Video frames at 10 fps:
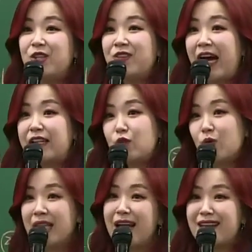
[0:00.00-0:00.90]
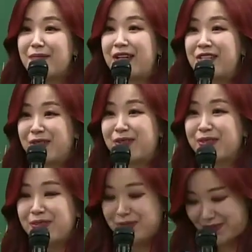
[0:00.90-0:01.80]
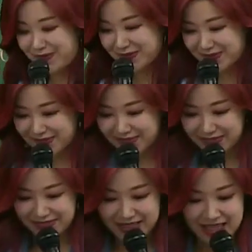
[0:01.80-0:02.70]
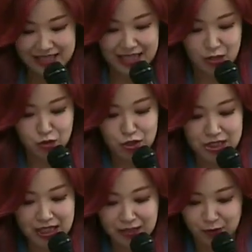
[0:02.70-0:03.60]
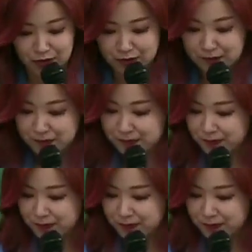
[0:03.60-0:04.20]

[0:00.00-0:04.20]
어떤 다리 돌다리 막 이런 식으로. 그래서 수식을 하는 거예요.